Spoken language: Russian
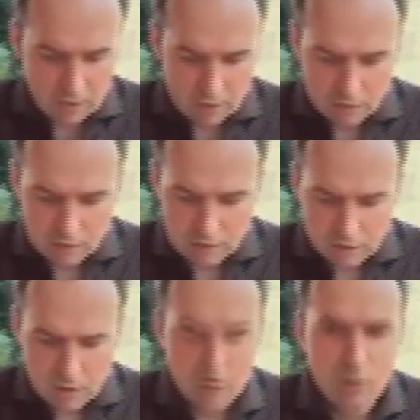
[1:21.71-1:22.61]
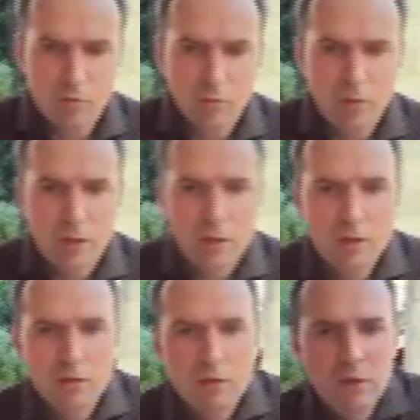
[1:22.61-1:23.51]
не возражаете, буду
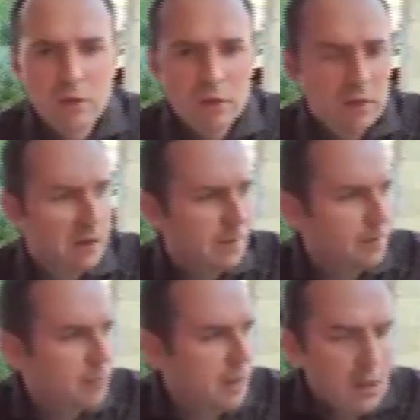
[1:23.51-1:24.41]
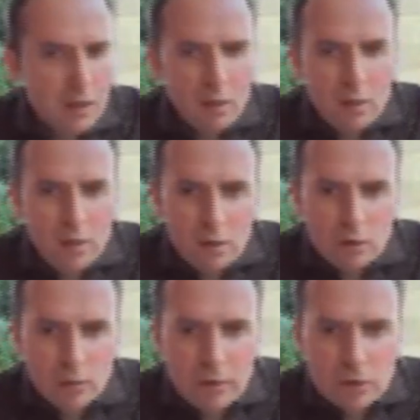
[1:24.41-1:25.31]
поглядывать иногда.
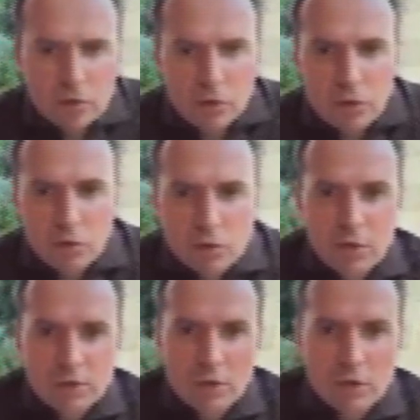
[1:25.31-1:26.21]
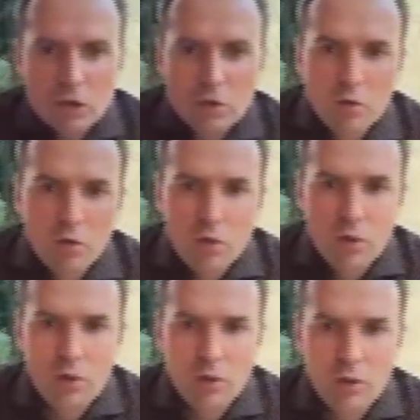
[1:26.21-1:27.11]
Но прежде всего хочу сказать, что
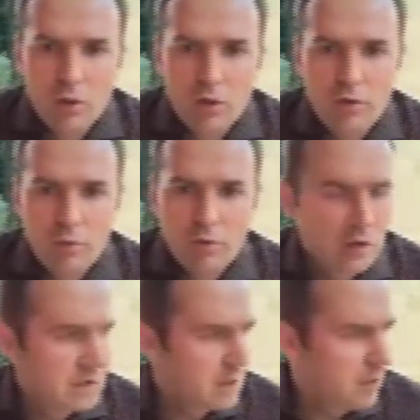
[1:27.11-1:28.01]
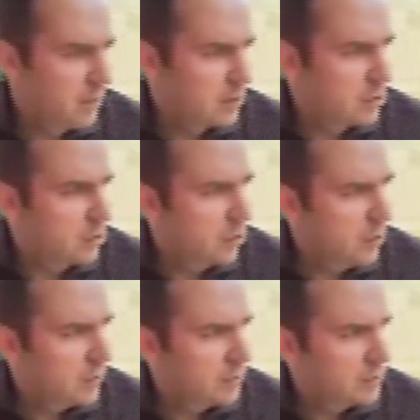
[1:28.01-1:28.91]
э, время сейчас
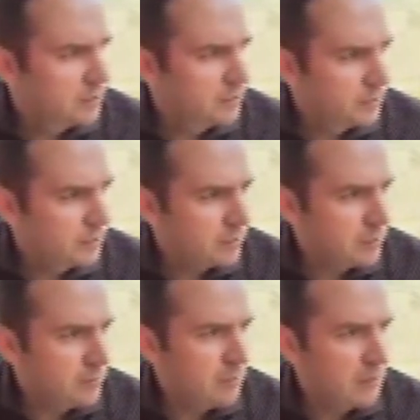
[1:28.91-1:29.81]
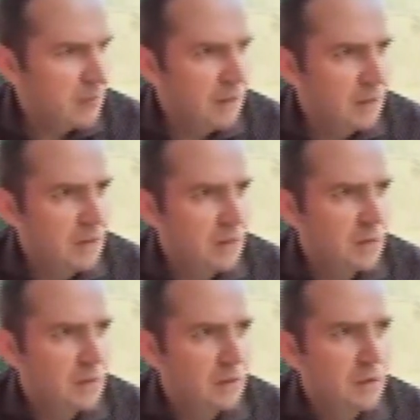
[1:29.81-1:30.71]
непростое, и
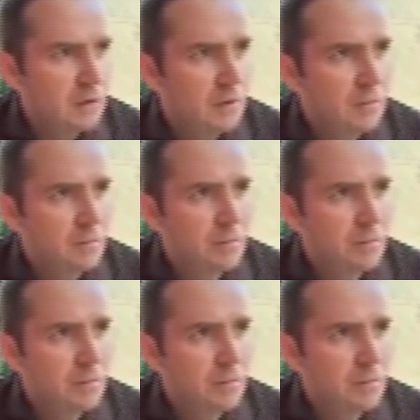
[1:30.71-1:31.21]
э,